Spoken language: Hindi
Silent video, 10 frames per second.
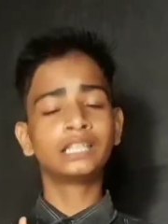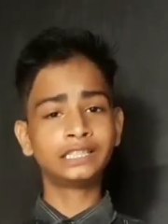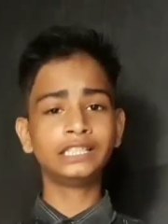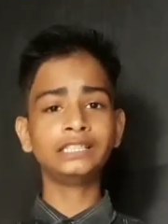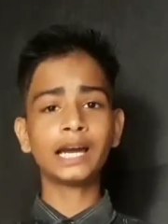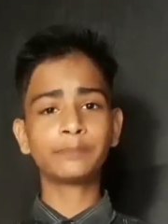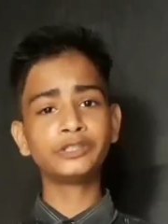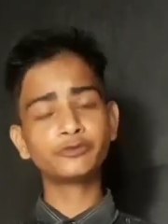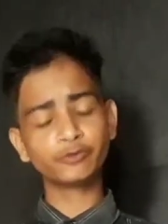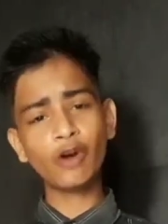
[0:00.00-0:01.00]
तीन
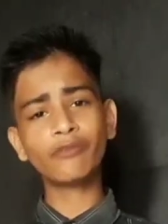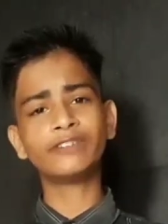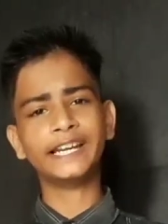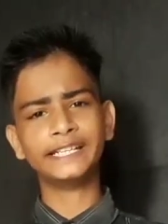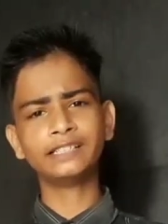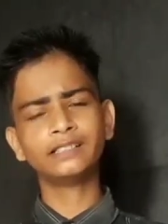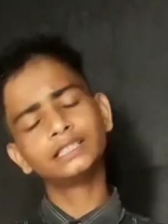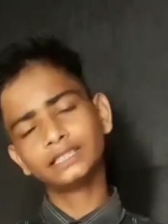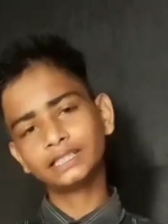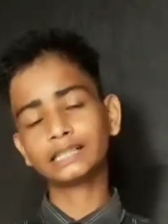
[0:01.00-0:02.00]
अपनी सॉफ्ट लैंडिंग
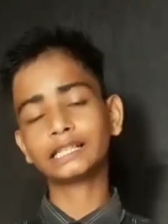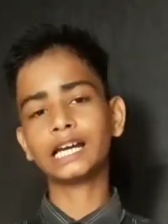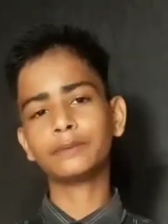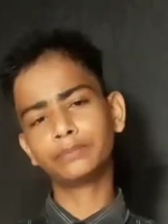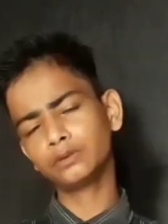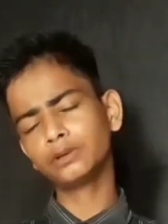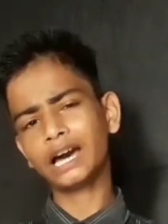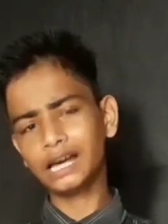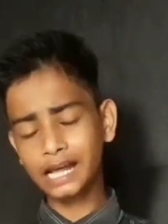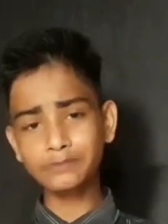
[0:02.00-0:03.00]
कर रहा है
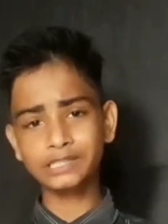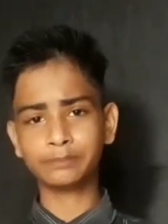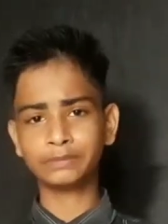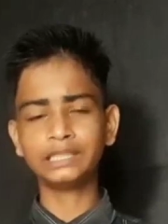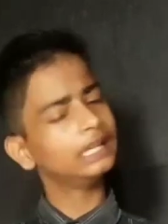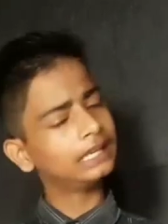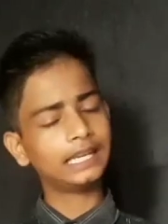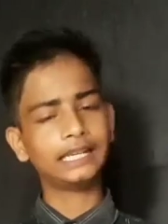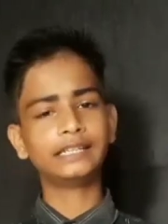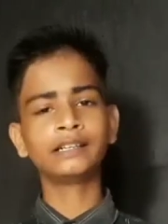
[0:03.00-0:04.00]
बिल्कुल आराम से अपनी
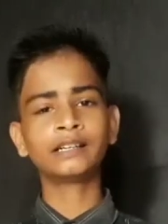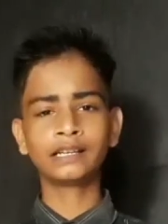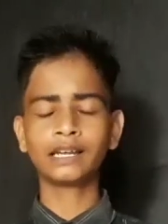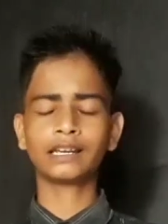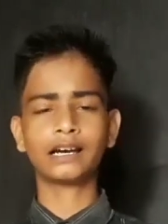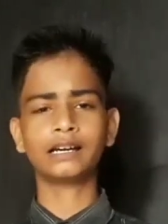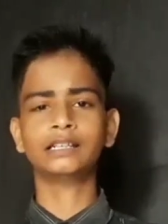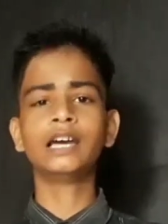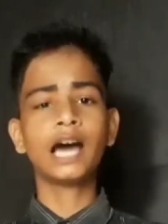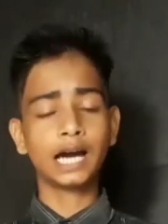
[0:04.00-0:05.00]
लैंडिंग कर रहा
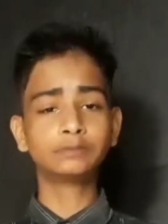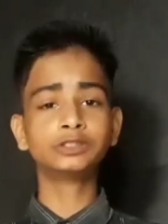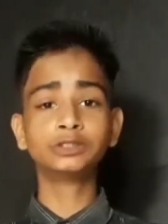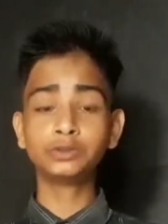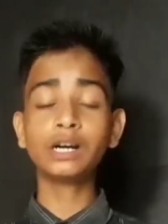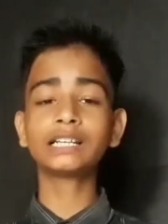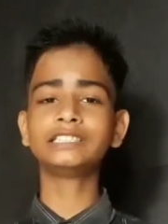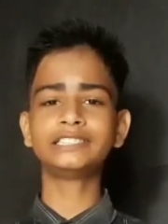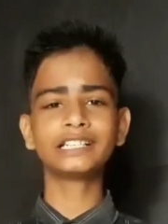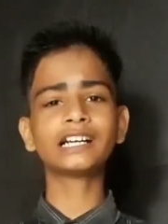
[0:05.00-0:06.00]
है अब दुआ
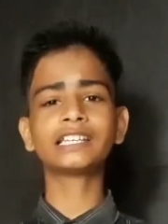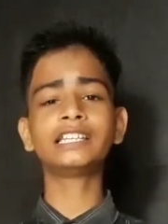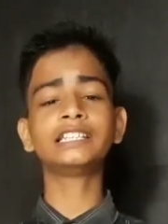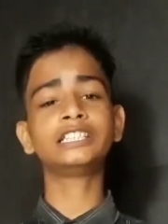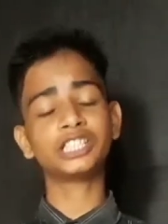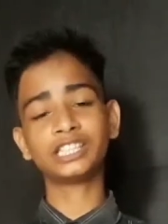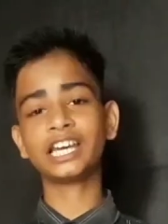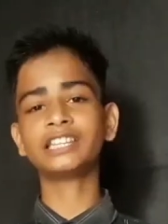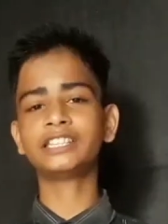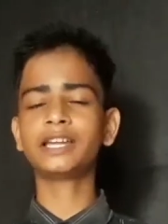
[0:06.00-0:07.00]
कीजिएगा कि
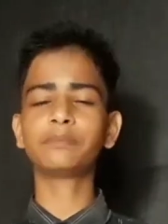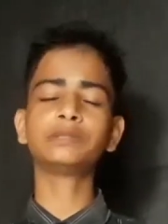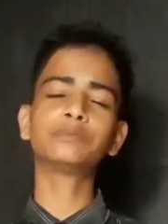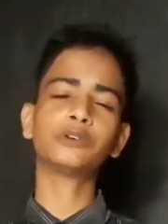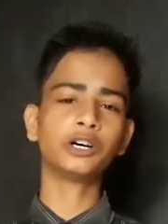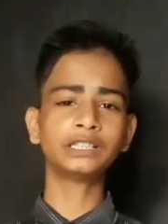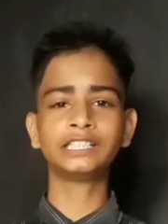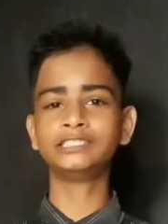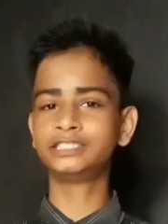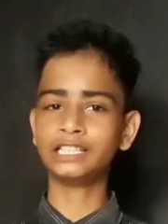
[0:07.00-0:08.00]
चंद्रयान तीन अपनी
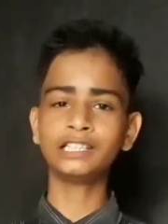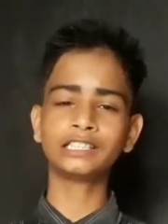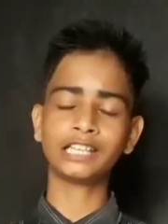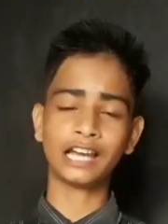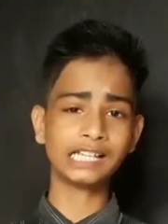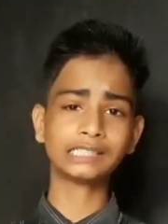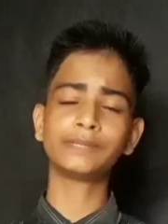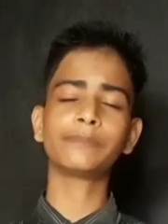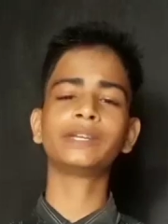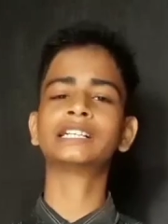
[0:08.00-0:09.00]
बहुत ही जल्द इतिहास
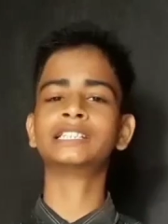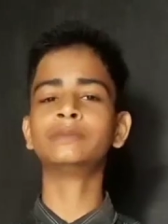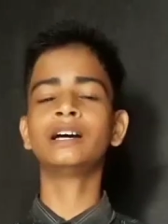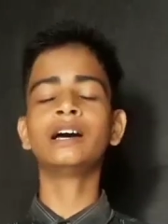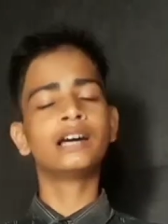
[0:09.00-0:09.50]
में अपने कदम